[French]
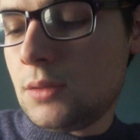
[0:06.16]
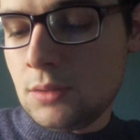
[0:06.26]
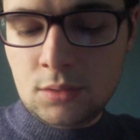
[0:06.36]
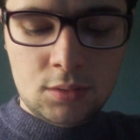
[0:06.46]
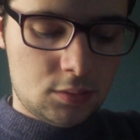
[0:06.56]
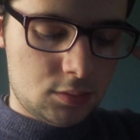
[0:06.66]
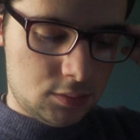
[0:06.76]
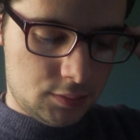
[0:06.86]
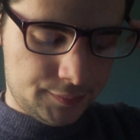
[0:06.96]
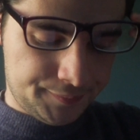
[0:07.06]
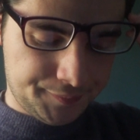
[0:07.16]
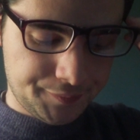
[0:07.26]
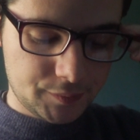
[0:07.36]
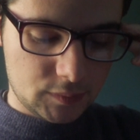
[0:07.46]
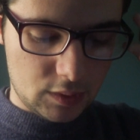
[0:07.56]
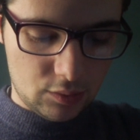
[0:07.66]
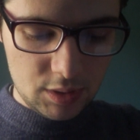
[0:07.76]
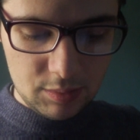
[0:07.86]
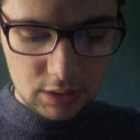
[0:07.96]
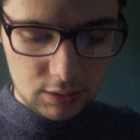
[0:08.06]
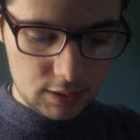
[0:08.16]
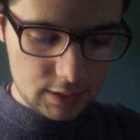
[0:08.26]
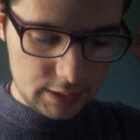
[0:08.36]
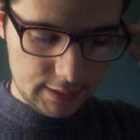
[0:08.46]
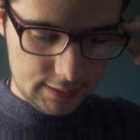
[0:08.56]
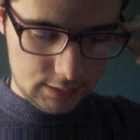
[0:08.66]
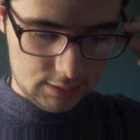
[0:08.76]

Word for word: hum, hum, hum. Oui, bah alors là, il y a...